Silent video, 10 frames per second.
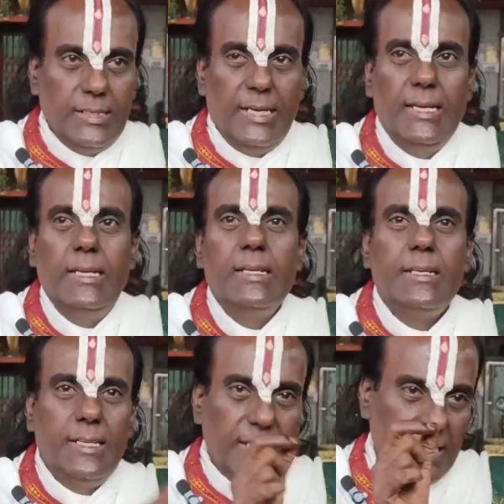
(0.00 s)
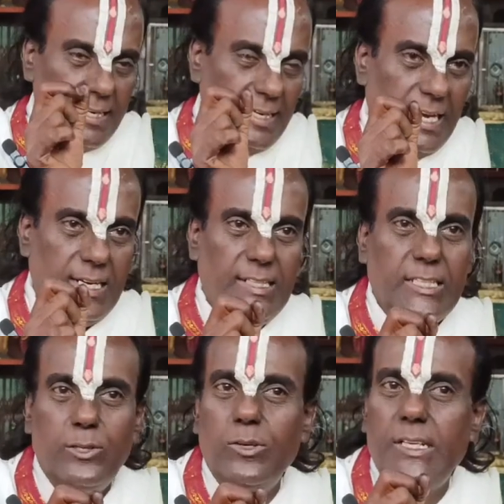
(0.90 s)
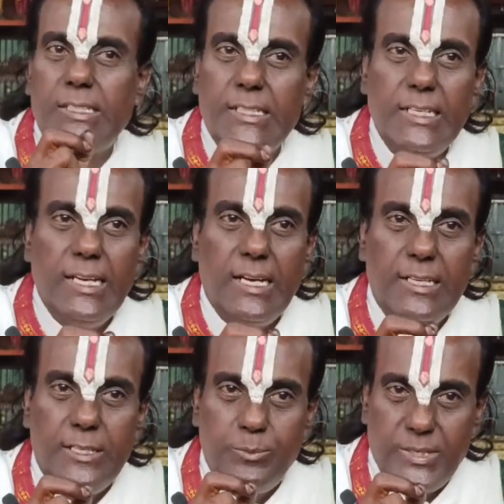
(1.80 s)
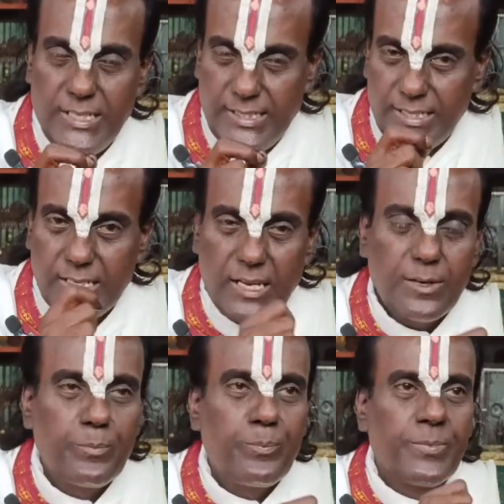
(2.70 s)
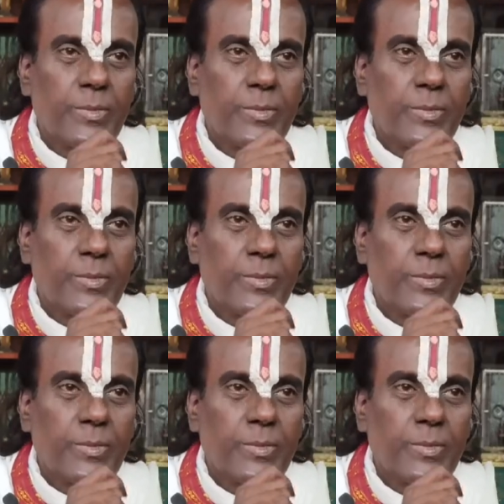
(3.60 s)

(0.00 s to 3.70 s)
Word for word: இதை நேரடியாக தன்னுடைய தந்தையாரிடம் கேட்கின்றார்